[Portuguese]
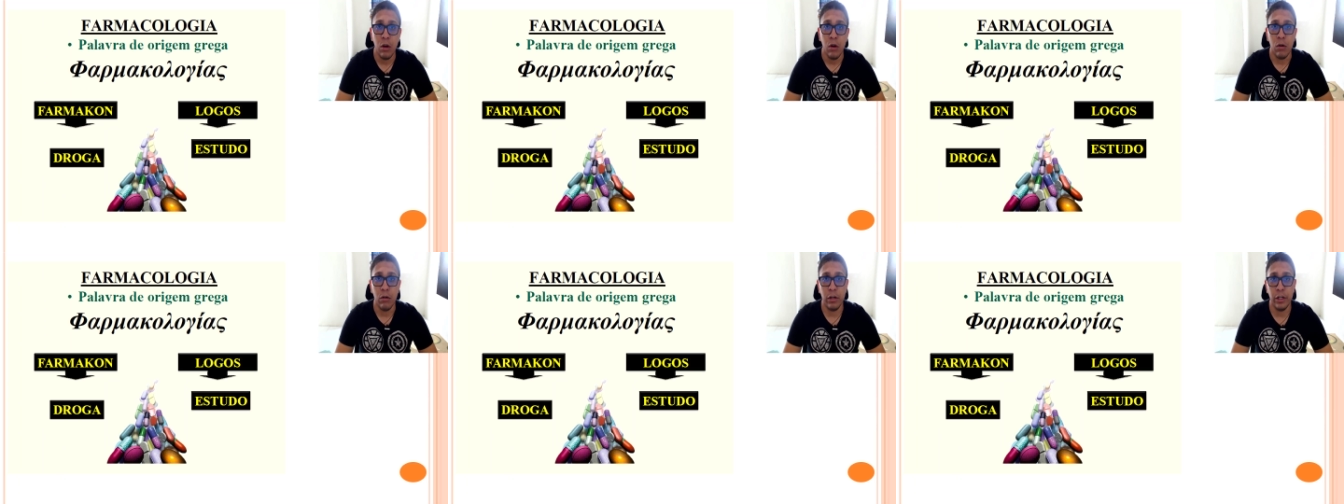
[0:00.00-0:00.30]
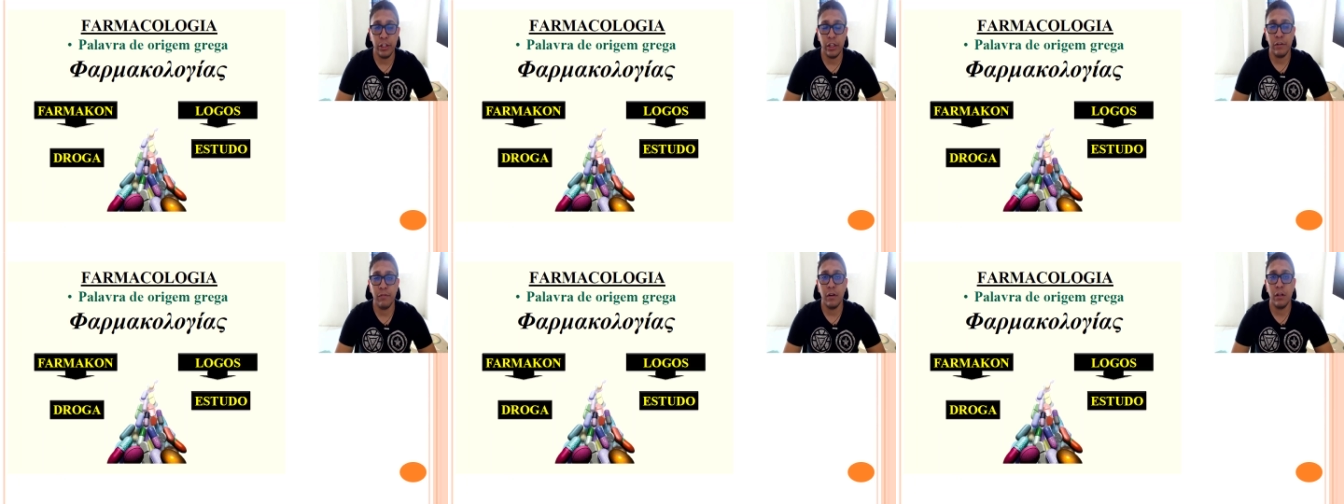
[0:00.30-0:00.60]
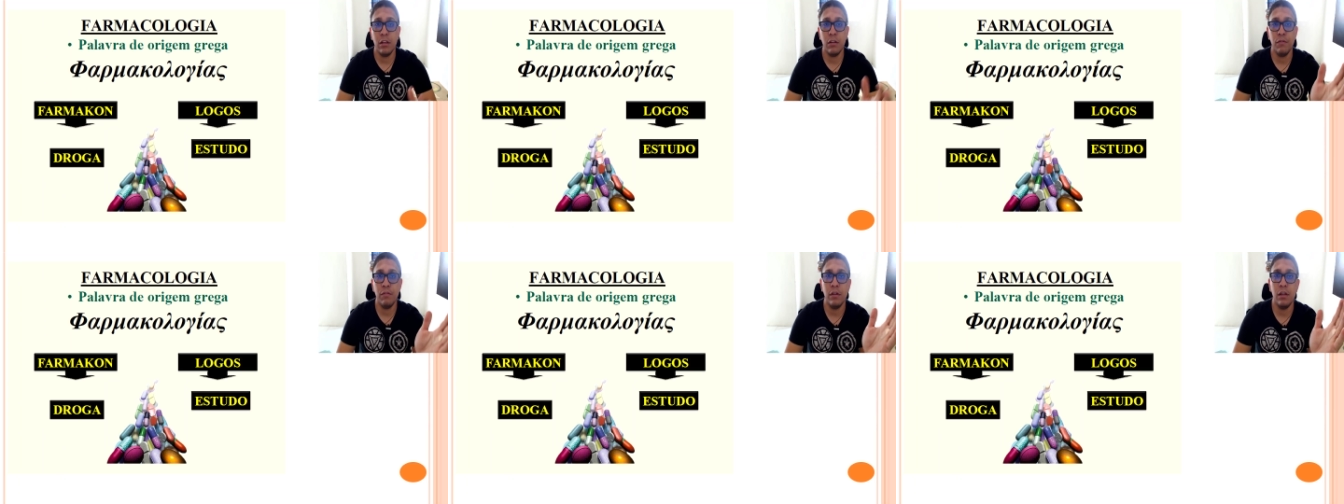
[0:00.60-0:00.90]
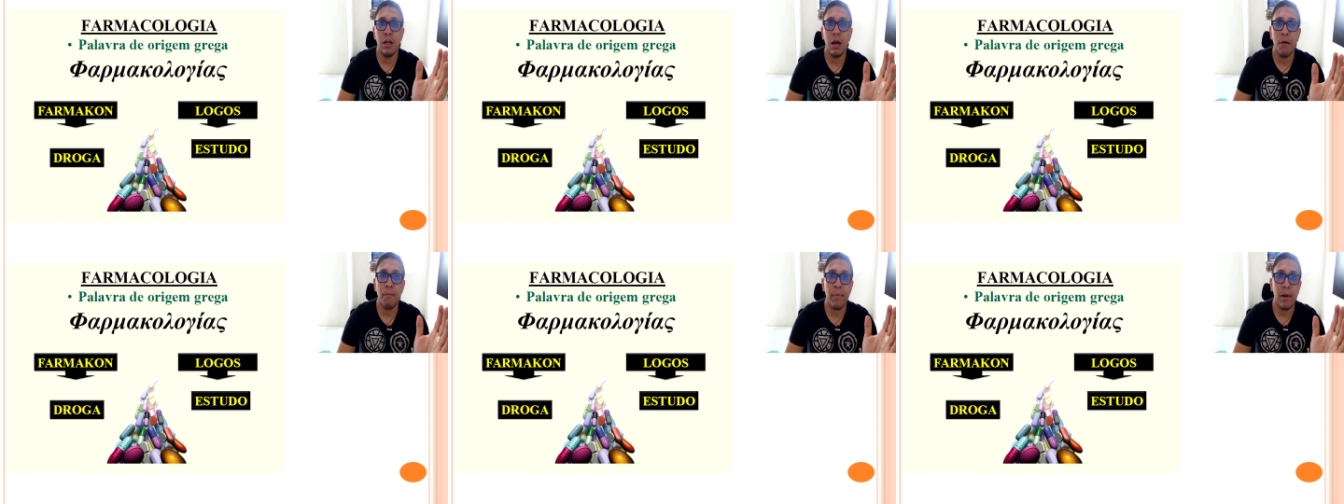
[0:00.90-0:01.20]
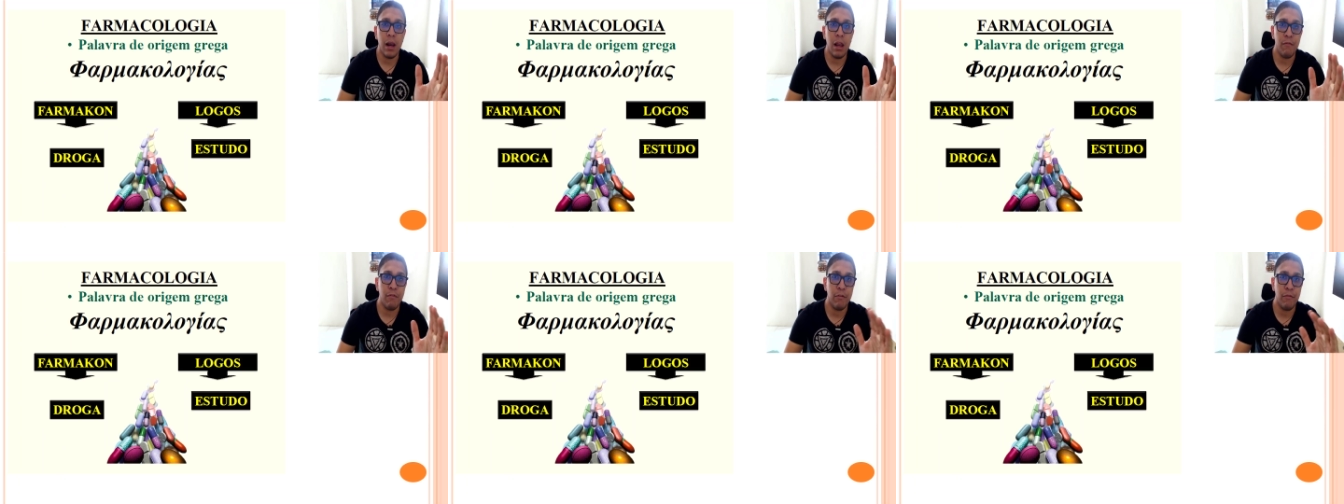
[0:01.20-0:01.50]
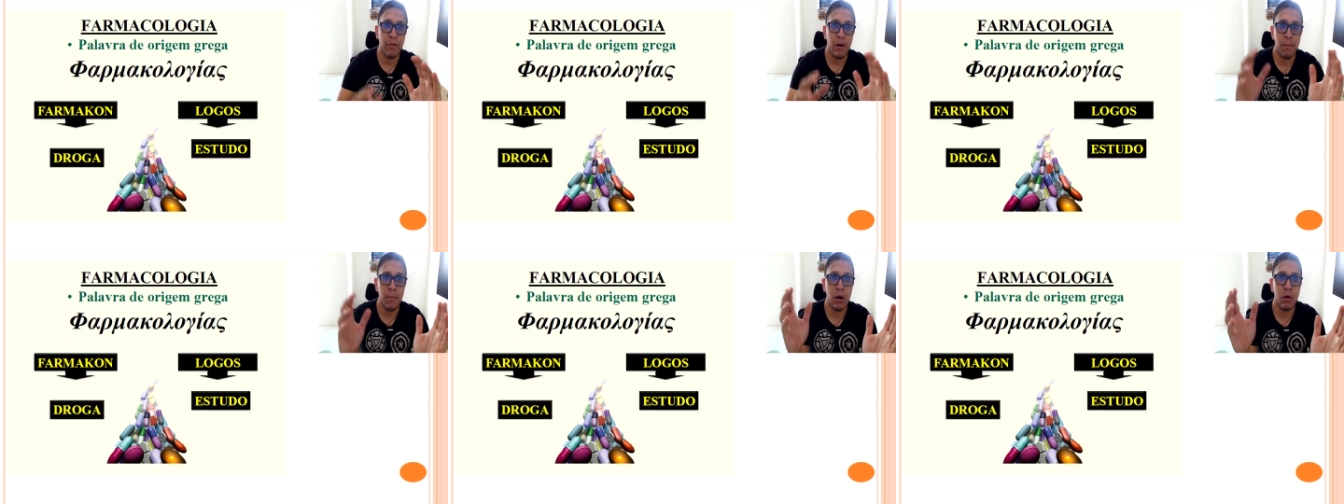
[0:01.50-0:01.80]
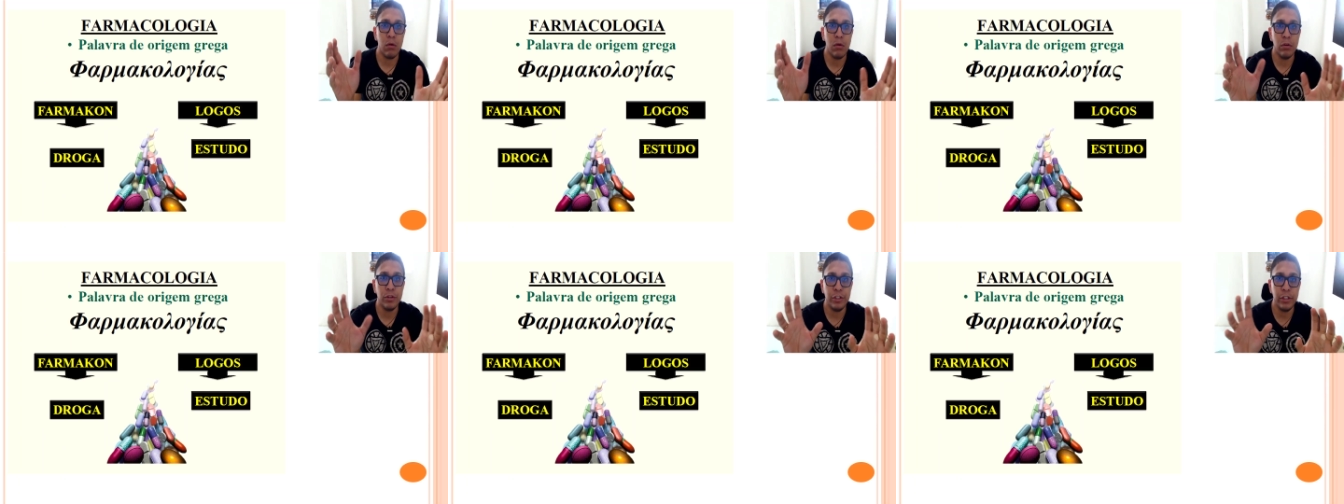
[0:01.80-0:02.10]
onde a gente vai dividir a palavra
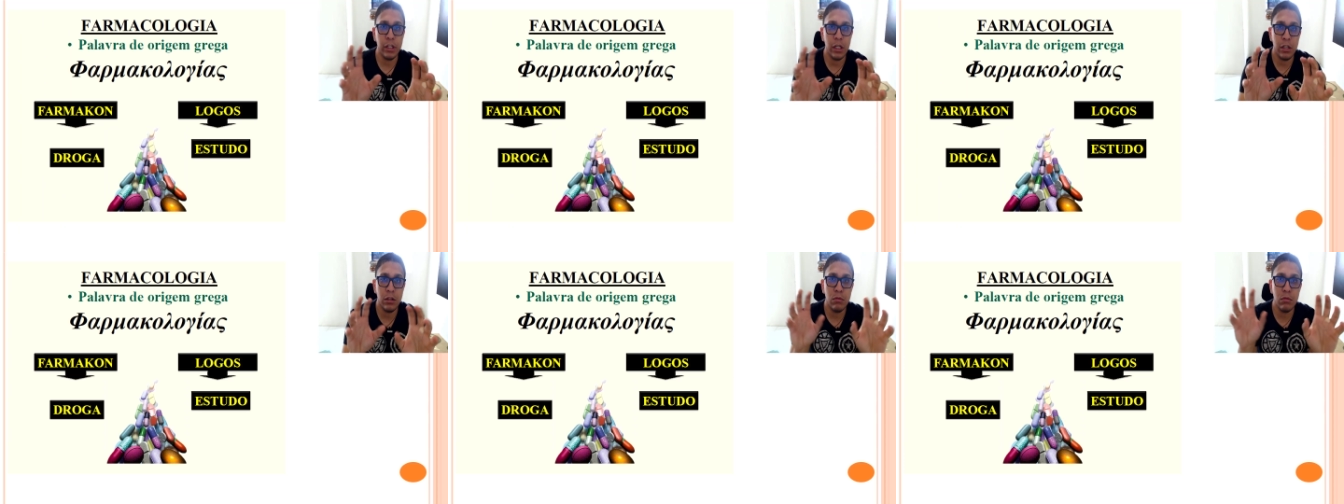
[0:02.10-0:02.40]
farmacologia em